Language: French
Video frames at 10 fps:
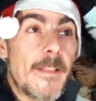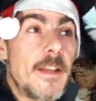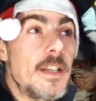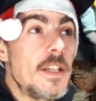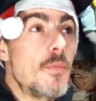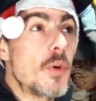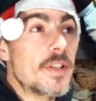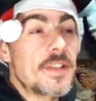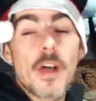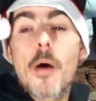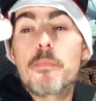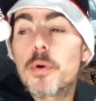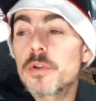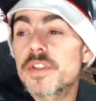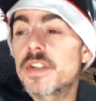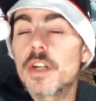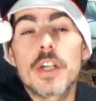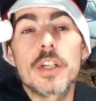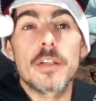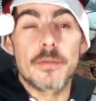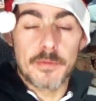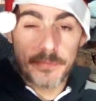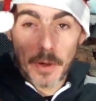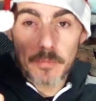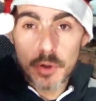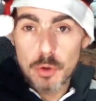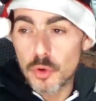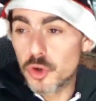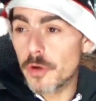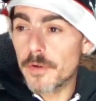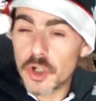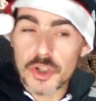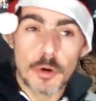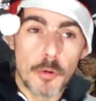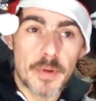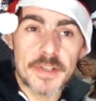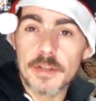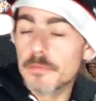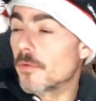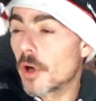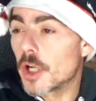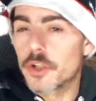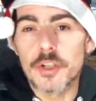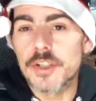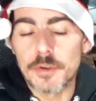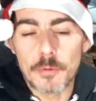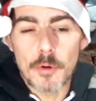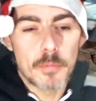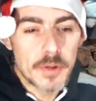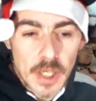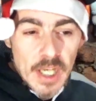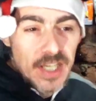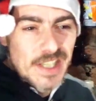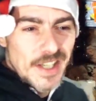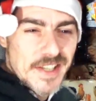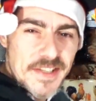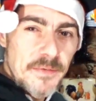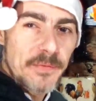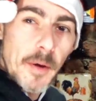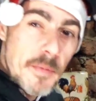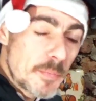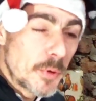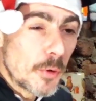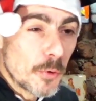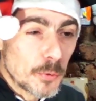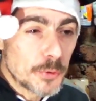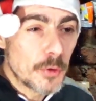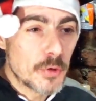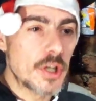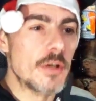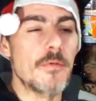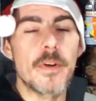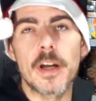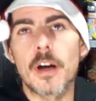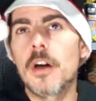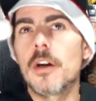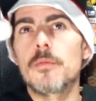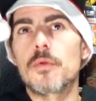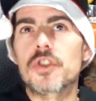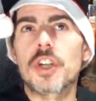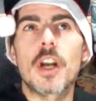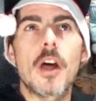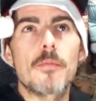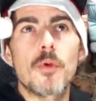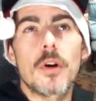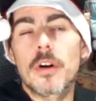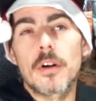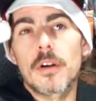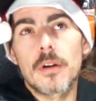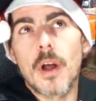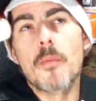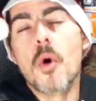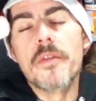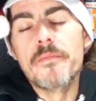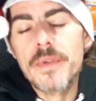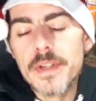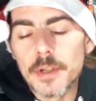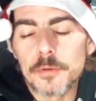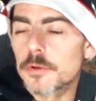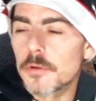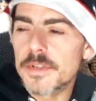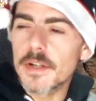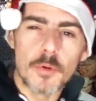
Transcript: Et il me restait un pot scellé, fermé, que j'avais acheté l'an passé, mais voilà, les dates c'était encore bonnes. Il est resté fermé pendant longtemps et je l'ai ouvert, bon, je dirais là un mois, un mois et demi, un truc comme ça.